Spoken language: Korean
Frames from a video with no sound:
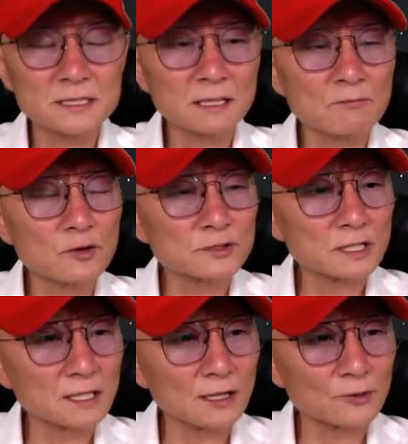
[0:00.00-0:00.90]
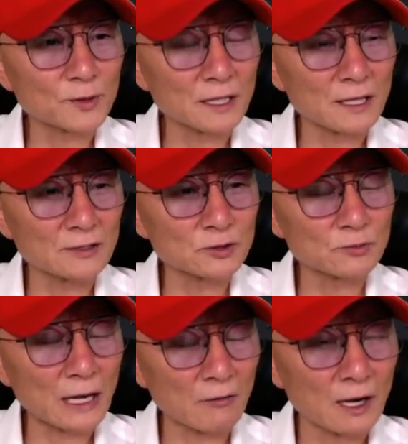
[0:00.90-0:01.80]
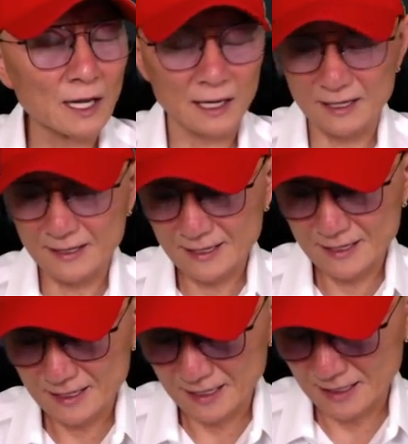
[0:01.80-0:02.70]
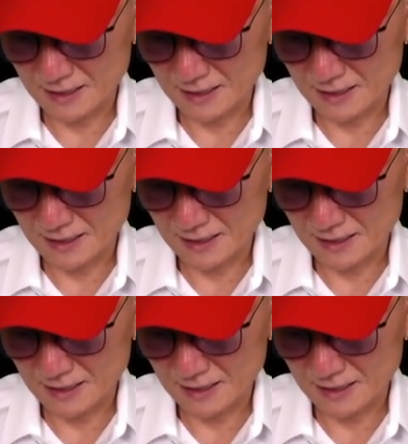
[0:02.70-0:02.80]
삼복승이라도 배당이 좀 나와야 에, 예,